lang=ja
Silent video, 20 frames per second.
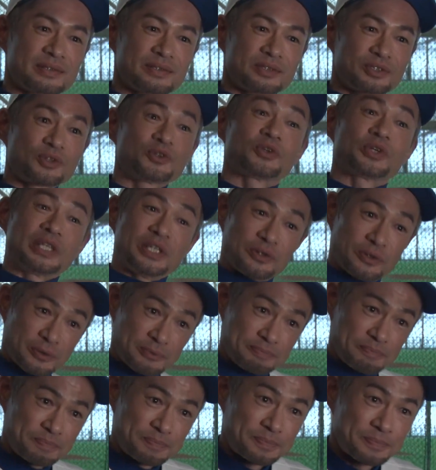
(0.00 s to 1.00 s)
その日の
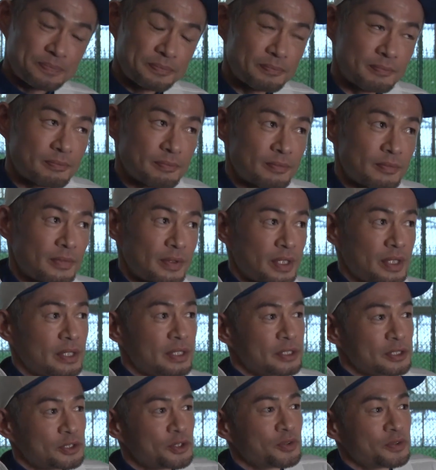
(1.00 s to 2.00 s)

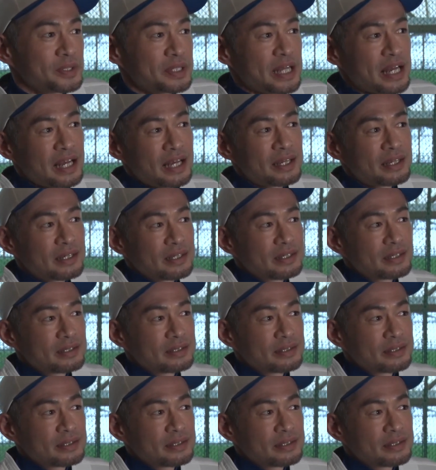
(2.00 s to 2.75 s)
そんな